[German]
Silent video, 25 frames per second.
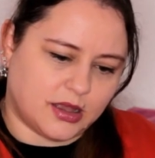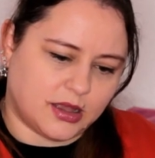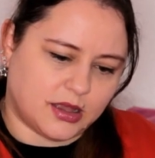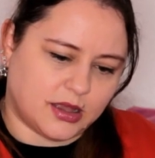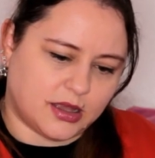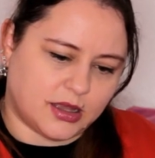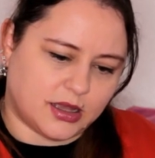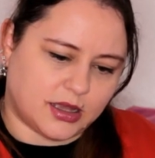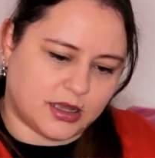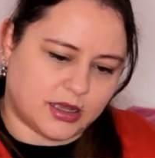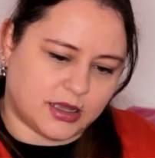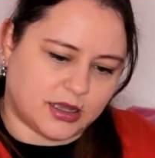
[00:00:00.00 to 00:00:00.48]

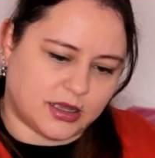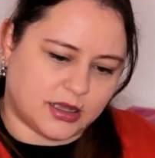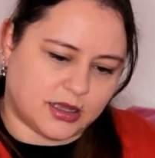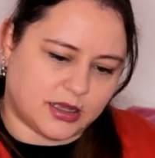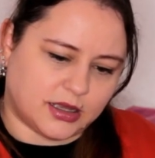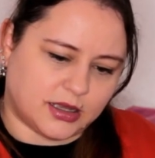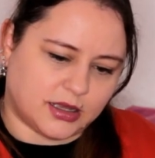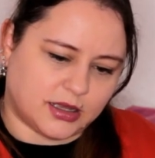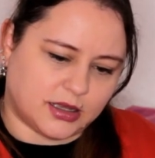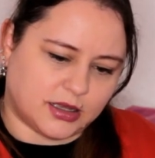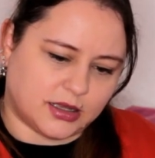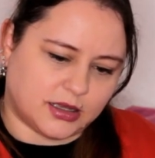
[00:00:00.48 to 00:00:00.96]

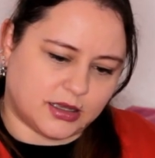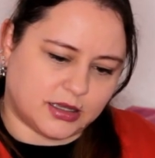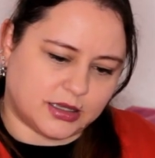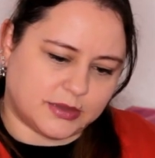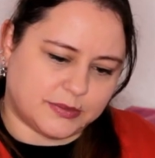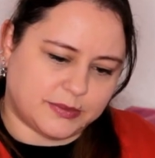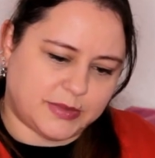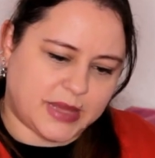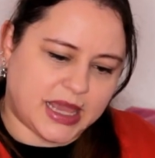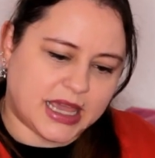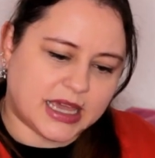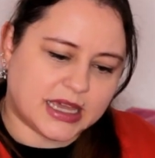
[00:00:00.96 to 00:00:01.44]
äh,
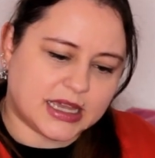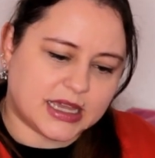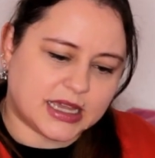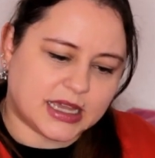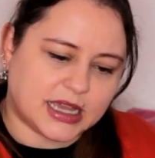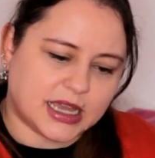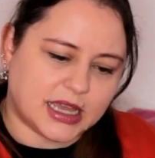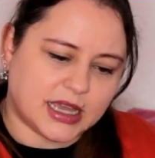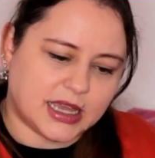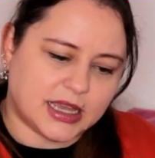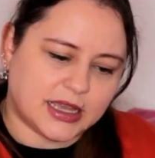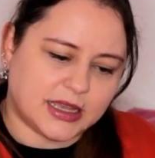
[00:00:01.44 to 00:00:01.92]

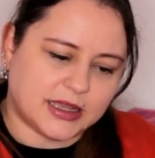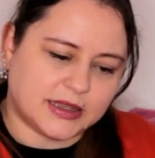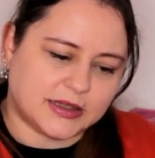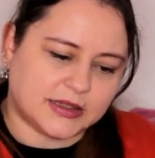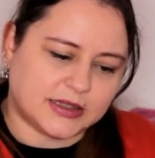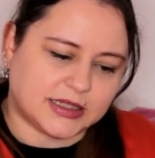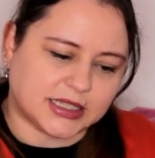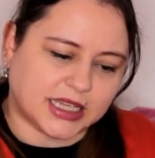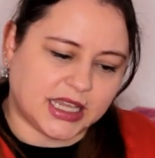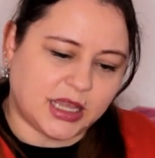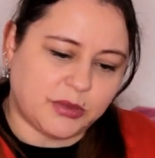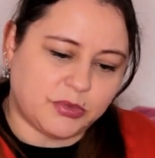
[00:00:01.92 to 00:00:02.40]
mehrere
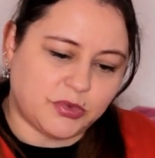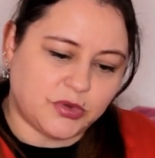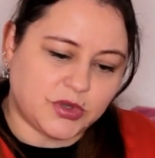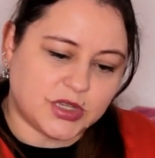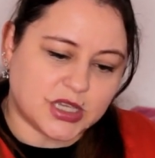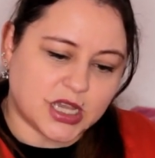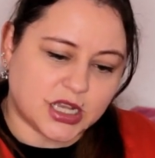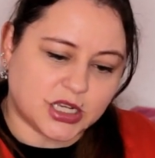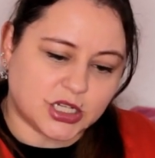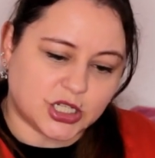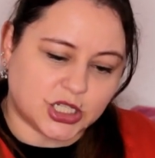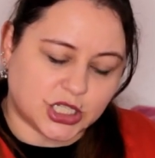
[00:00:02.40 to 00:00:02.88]

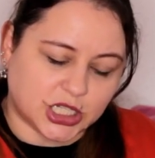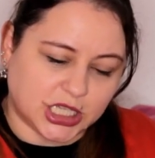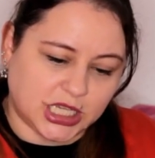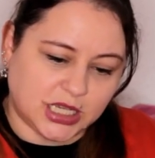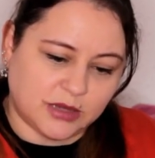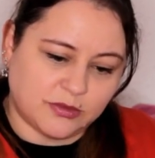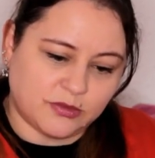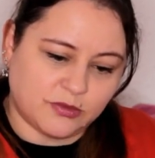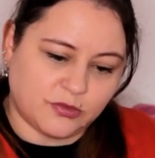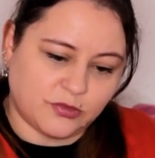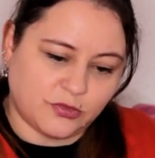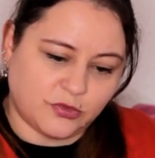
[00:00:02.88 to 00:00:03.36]
Drehbücher
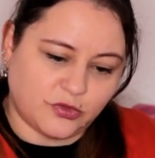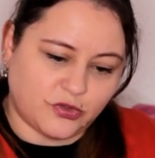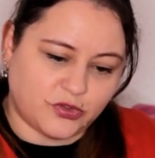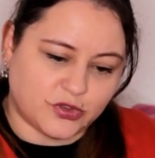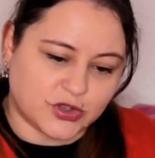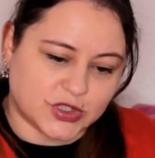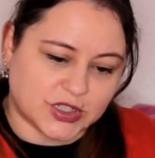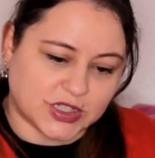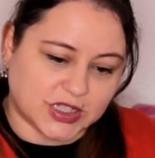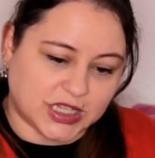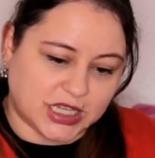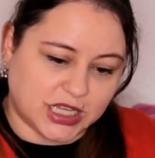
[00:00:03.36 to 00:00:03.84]
geschrieben
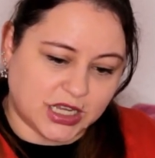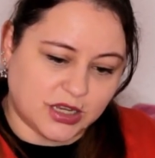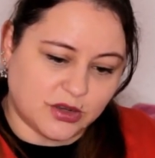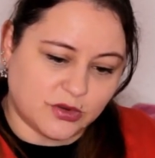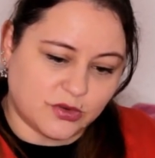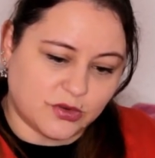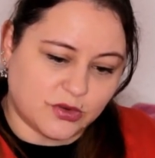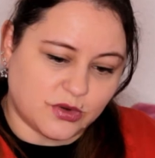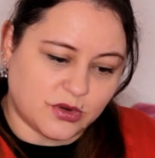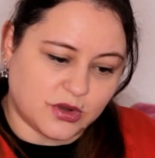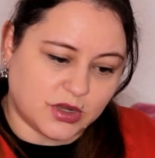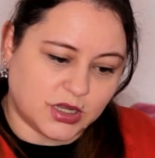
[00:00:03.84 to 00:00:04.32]
fürs
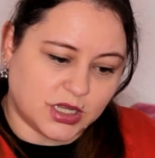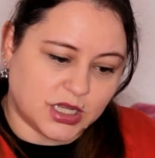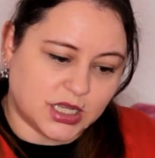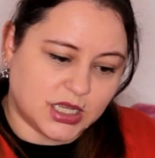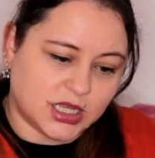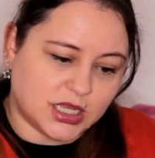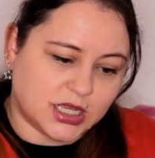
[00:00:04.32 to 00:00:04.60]
Kino.